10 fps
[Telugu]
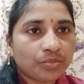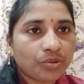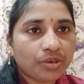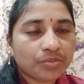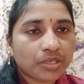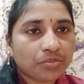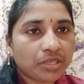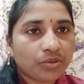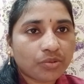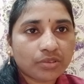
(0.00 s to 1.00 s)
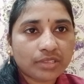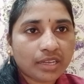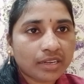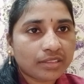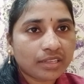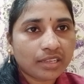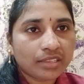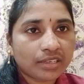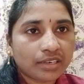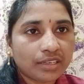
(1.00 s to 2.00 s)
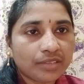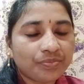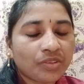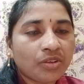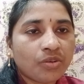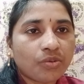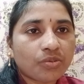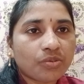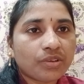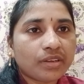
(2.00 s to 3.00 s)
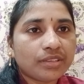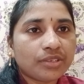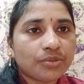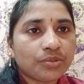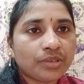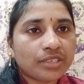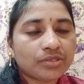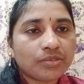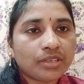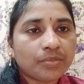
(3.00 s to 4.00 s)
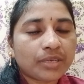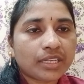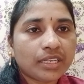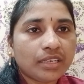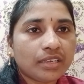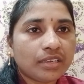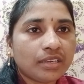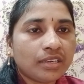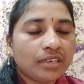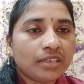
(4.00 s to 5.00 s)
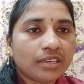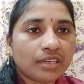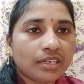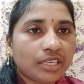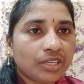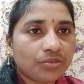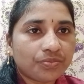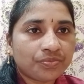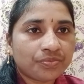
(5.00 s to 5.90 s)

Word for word: పోవడం తప్పితే ఇంకొక దారి అయితే లేదు ఇక్కడ ఒక్కొక్కరు అయితే టూ ఇయర్స్ కూడా మనకి టికెట్ ఇయరు